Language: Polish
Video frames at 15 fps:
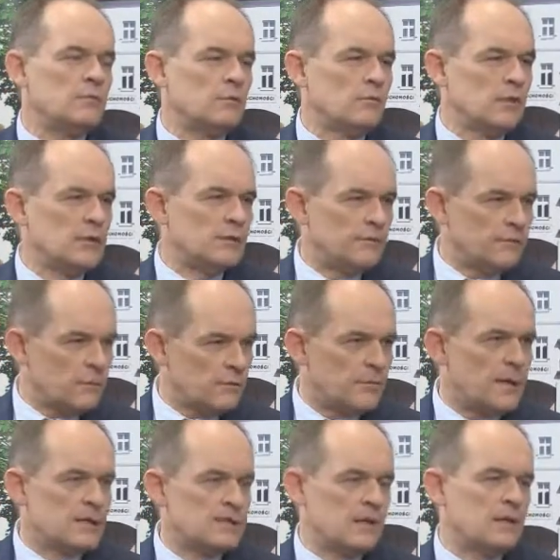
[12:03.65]
były
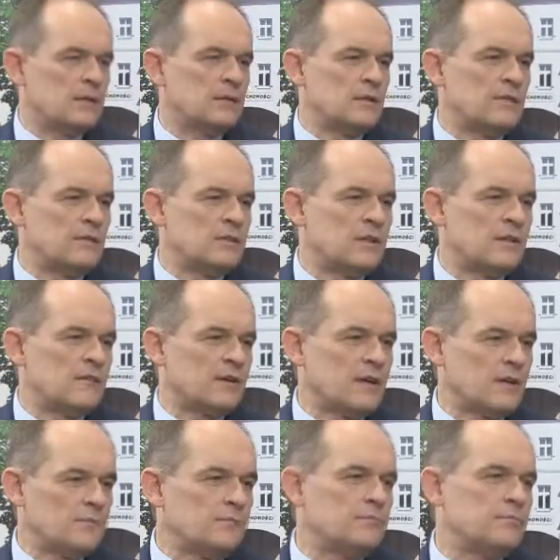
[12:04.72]
informacje, kiedy ta
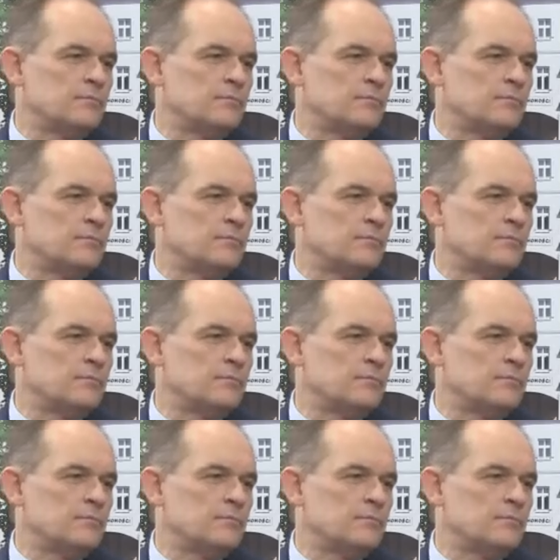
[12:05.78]
wystawka,